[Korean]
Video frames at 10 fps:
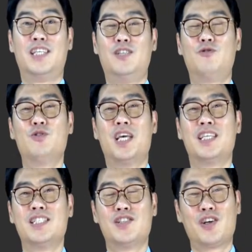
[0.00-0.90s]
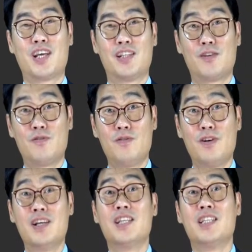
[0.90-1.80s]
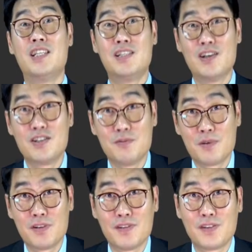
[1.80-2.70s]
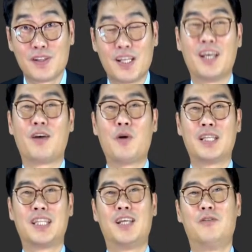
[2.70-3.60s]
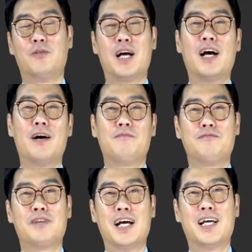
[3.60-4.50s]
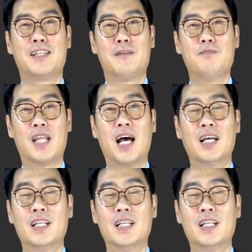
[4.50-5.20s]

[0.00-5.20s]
2주 내에 신청해야 되고 늦어지면 예, 과태료가 부과됩니다.